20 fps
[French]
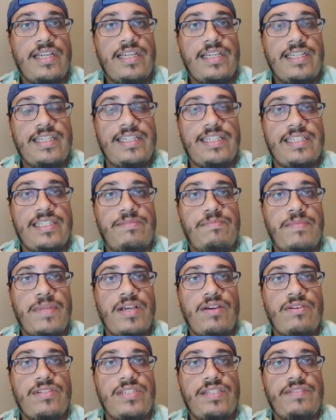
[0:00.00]
qui se met
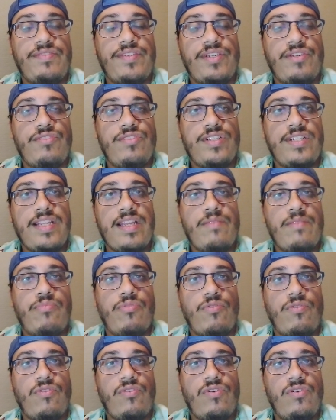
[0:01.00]
en difficulté
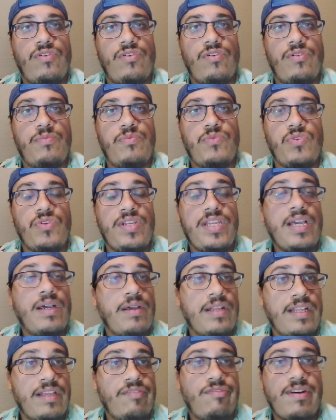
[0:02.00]
pour obtenir
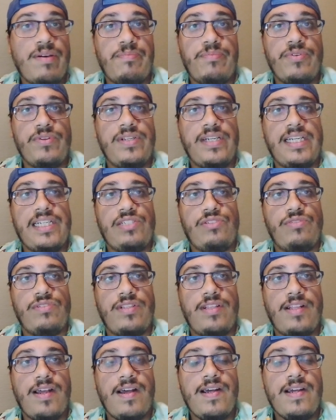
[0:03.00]
des fois peu de
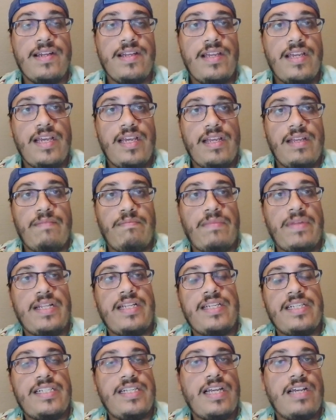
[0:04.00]
résultats bah,
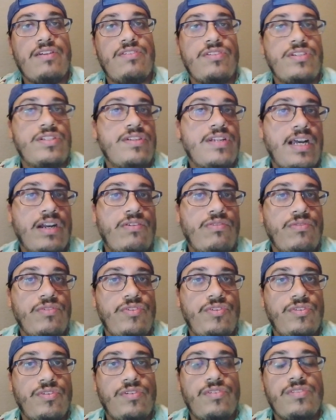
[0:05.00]
déjà à cause de la
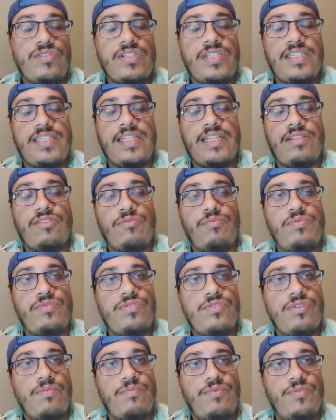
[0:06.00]
concurrence qui est de plus
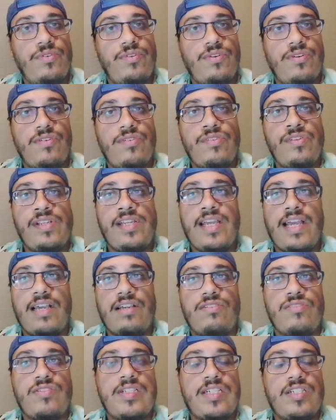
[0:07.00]
en plus grande et à
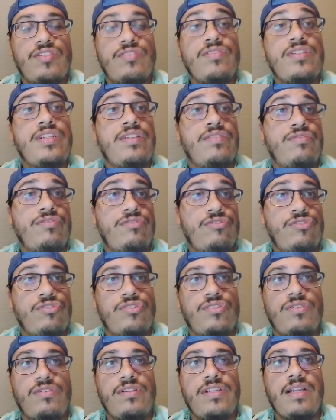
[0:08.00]
cause des gens qui font
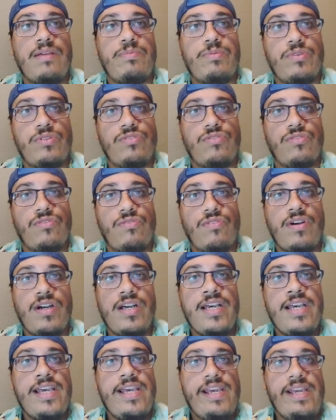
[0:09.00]
justement n'importe quoi
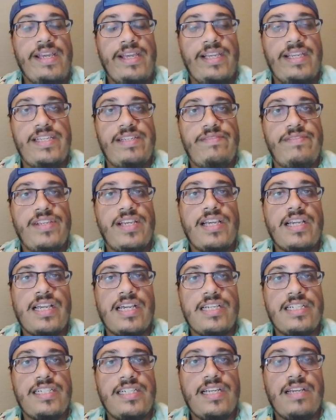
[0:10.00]
et qui viennent
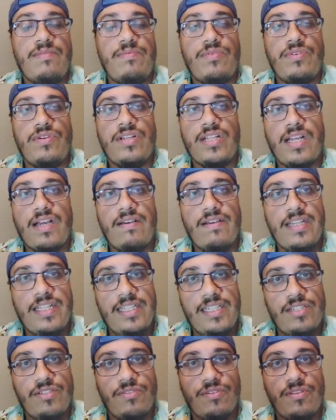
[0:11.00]
gâcher un peu le travail
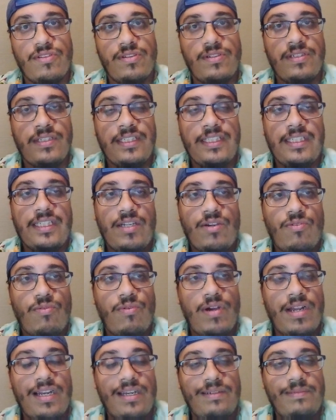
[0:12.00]
des autres.
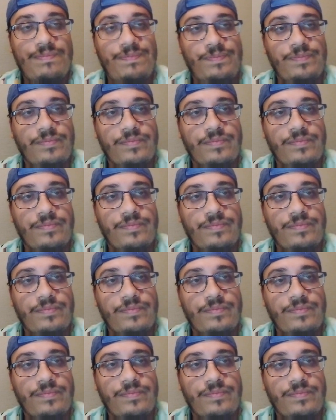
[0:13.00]
Voilà.